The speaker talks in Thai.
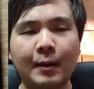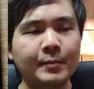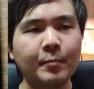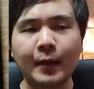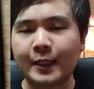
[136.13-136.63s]
แบ
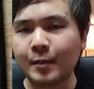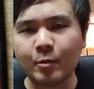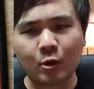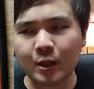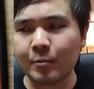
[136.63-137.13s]
บยี่สิบเอ็ดยี่
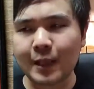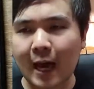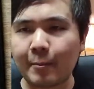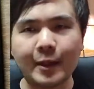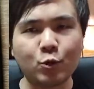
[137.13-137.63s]
สิบสองยี่สิบ
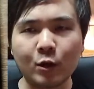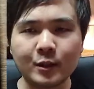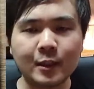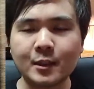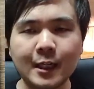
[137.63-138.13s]
สามช่วง
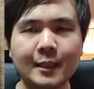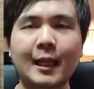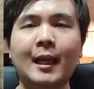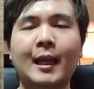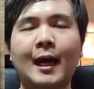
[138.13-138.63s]
เทือ
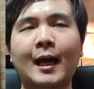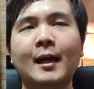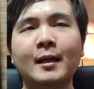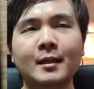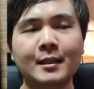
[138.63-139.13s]
กๆนั้นนะฮะ
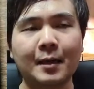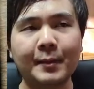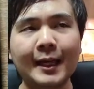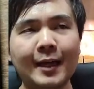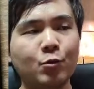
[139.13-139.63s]
คือยัง
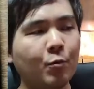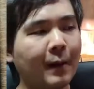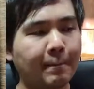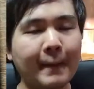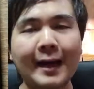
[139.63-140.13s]
ไม่ได้อายุ
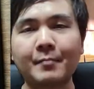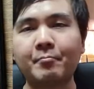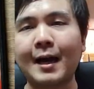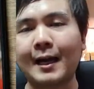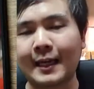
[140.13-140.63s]
แบบมาก
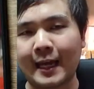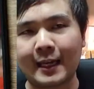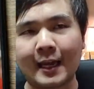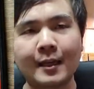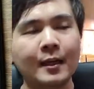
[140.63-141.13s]
มากขนาด
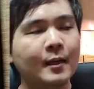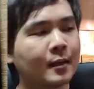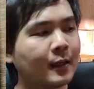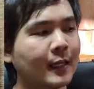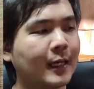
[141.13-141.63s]
นั้น
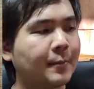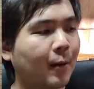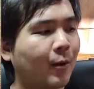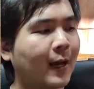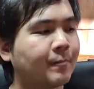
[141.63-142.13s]
ก็เลย
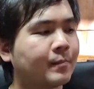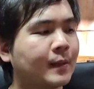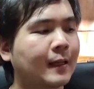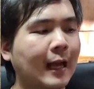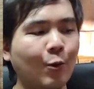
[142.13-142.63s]
แบบว่า
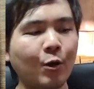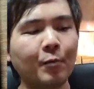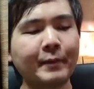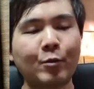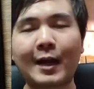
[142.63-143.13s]
เขาก็
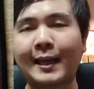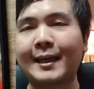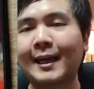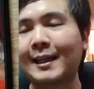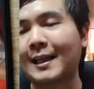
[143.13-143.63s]
มีโอกาส
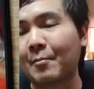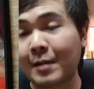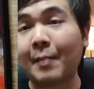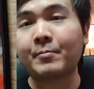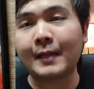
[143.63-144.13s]
ในการ
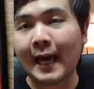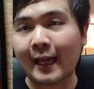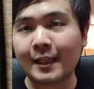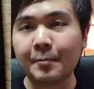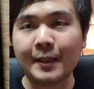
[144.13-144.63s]
กำกับงา
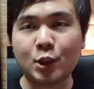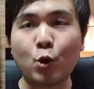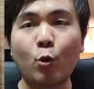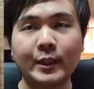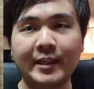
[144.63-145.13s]
นที่เป็น
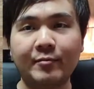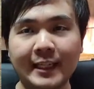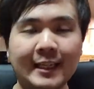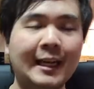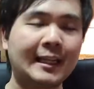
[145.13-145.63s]
โชว์ที
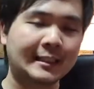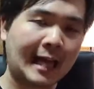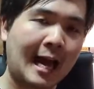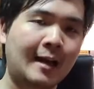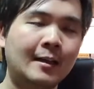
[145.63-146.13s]
วีอะไร
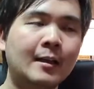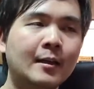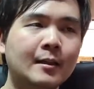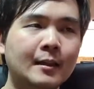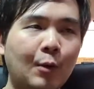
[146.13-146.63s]
ต่า
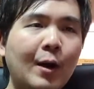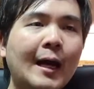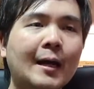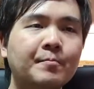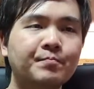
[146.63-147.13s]
งๆ แต่ว่า